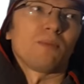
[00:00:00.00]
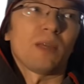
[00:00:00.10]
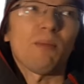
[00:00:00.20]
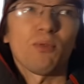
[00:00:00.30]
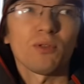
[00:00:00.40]

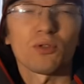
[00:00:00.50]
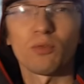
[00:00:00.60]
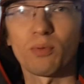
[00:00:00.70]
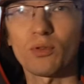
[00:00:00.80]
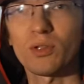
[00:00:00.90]
Я понял, что
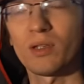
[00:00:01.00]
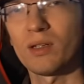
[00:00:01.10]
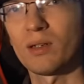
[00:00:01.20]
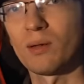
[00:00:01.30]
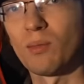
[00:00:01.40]

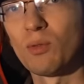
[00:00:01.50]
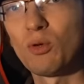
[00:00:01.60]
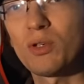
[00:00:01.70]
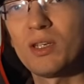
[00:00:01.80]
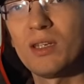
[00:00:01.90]
просто
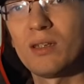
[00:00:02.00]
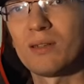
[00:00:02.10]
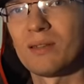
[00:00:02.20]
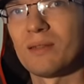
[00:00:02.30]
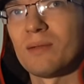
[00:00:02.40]
многие,
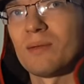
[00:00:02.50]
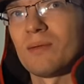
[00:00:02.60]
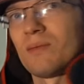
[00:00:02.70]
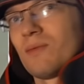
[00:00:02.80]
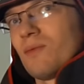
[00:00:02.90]

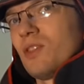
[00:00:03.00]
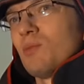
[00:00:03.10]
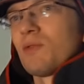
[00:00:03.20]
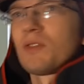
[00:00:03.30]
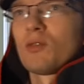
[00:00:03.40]
э,
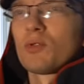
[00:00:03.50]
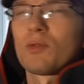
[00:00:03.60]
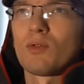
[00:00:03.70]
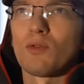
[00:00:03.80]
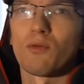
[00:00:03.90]
видимо, в силу
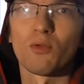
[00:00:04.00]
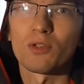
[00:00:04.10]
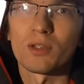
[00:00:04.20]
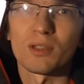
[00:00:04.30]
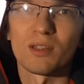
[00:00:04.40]
своего
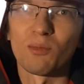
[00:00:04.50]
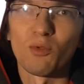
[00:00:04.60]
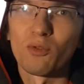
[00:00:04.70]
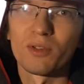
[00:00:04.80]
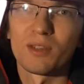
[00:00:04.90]
возраста,
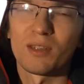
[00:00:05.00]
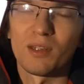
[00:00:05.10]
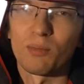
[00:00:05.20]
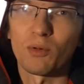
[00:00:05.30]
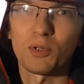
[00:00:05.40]
молодости
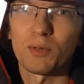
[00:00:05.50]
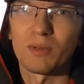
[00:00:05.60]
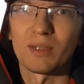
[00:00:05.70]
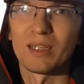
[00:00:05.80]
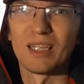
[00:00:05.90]
и
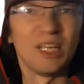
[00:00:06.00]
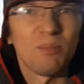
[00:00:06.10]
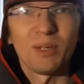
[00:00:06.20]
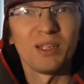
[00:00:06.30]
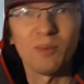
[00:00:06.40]
прочего, не
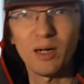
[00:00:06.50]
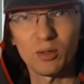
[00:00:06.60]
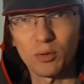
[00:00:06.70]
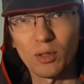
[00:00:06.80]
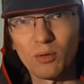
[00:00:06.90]

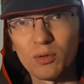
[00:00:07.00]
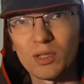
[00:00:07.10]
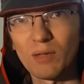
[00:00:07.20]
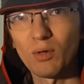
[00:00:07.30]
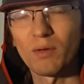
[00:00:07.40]
понимают, что такое
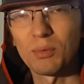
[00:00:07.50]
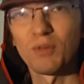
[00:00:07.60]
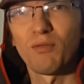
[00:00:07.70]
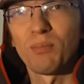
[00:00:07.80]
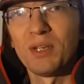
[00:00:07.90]
совок вообще
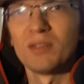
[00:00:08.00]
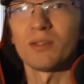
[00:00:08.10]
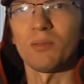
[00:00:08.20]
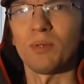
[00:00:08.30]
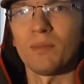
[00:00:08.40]
в
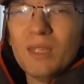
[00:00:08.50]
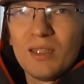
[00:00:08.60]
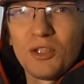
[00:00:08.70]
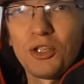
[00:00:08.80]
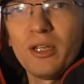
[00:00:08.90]
принципе.
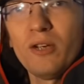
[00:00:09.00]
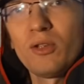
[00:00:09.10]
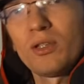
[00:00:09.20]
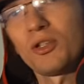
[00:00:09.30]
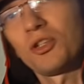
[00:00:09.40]
Начинают
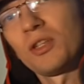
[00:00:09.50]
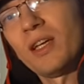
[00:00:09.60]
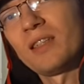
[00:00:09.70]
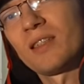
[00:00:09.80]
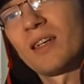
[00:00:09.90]
это
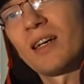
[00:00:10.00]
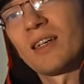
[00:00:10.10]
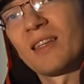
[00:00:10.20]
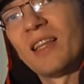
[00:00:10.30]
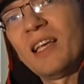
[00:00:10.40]
считать
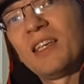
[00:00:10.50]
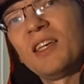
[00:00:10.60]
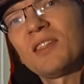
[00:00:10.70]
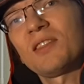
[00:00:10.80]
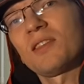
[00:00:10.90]
как
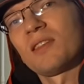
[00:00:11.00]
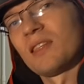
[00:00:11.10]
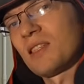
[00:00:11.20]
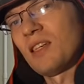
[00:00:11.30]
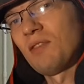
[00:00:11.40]
наезд
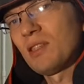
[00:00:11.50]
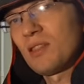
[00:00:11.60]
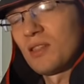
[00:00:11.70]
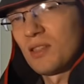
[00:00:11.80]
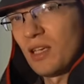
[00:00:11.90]
на
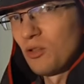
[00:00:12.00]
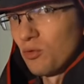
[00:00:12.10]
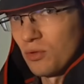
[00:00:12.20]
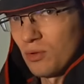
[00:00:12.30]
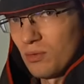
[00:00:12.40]
Советский
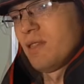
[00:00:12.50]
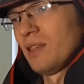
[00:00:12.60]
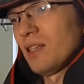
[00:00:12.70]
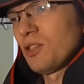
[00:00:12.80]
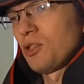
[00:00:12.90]
Союз.
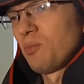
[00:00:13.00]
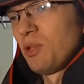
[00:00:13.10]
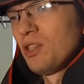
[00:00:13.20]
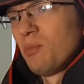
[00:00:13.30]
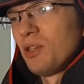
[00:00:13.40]
Я, значит,
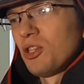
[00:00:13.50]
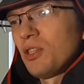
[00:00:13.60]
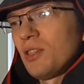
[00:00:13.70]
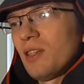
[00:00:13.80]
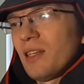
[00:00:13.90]

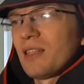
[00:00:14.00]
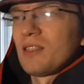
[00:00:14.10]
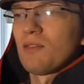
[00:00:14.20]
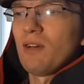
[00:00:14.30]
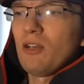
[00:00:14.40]
пренебрежительно
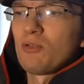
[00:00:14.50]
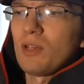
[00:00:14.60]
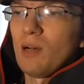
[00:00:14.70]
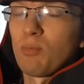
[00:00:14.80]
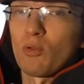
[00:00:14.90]
отзываюсь
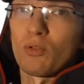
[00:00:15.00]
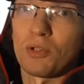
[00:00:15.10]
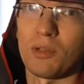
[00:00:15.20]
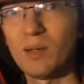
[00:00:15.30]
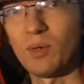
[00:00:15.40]
о
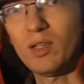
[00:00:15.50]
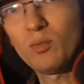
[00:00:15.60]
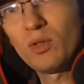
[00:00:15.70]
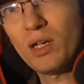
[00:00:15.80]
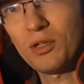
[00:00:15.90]
прошлом.
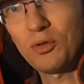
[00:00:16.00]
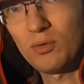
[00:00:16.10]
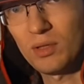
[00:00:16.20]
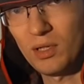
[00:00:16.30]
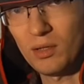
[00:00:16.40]
Поэтому я хочу
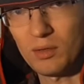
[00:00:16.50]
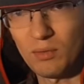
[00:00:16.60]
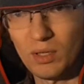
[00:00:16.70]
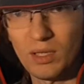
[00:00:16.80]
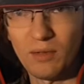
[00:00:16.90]
сделать
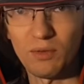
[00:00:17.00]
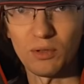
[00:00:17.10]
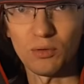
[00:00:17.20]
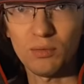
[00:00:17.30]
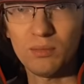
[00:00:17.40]
вот это
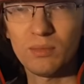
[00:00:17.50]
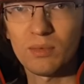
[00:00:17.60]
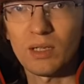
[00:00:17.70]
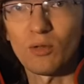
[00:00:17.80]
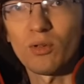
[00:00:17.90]
видео,
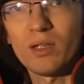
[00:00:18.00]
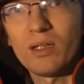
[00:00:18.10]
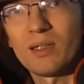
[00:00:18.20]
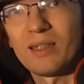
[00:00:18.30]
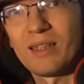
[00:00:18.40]

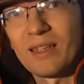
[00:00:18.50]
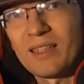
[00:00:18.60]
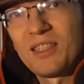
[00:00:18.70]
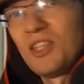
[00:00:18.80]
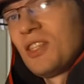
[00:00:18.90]
которое
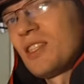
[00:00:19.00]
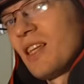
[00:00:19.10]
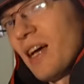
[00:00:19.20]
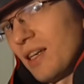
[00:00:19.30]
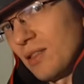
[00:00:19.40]

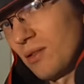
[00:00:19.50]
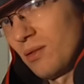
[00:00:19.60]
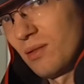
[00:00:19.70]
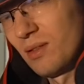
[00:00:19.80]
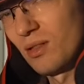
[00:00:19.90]
разъясняет
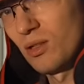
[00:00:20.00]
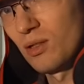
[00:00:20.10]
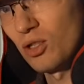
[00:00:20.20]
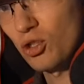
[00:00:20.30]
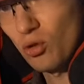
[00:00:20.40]

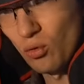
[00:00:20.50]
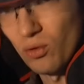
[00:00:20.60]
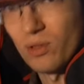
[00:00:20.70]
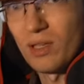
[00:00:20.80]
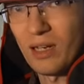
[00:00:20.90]

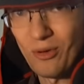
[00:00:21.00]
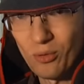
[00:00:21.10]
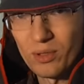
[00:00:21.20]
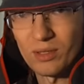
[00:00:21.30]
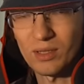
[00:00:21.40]
что
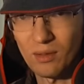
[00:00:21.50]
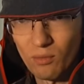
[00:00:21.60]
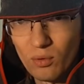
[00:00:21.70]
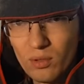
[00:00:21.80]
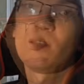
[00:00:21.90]
такое
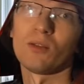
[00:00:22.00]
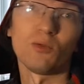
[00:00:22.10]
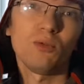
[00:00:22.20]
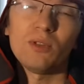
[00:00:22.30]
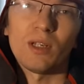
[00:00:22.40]
совок,
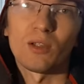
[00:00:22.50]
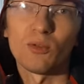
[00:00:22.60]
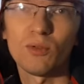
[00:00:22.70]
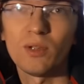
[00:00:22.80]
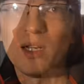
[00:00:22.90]
ну и
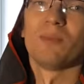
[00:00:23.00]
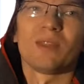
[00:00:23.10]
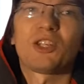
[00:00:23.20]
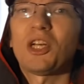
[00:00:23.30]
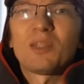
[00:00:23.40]
заодно
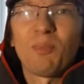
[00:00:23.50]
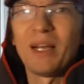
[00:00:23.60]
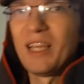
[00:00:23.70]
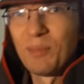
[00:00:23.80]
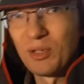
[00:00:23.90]
начать
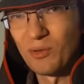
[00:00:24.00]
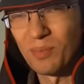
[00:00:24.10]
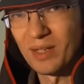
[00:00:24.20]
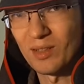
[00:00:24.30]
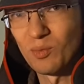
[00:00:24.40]
полемику
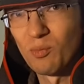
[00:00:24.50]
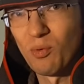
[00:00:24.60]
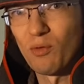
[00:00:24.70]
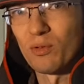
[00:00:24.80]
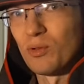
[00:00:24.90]
по этому
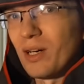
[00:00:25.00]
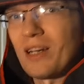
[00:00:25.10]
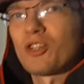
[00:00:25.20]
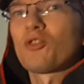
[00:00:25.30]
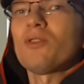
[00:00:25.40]
поводу,
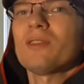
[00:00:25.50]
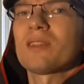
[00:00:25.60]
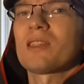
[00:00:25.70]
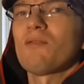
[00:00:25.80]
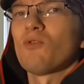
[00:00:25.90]
хорошо
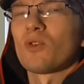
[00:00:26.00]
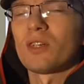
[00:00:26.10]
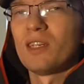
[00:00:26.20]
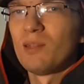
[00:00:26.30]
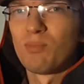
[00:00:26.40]
совок
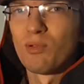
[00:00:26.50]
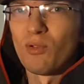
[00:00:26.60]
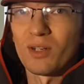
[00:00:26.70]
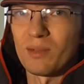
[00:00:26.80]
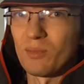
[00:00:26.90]
или
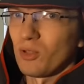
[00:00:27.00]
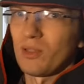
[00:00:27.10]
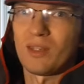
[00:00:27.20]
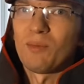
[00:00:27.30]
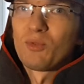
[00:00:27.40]
плохо,
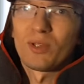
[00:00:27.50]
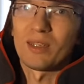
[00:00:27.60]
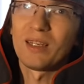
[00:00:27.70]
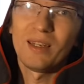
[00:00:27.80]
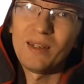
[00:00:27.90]
может кому-то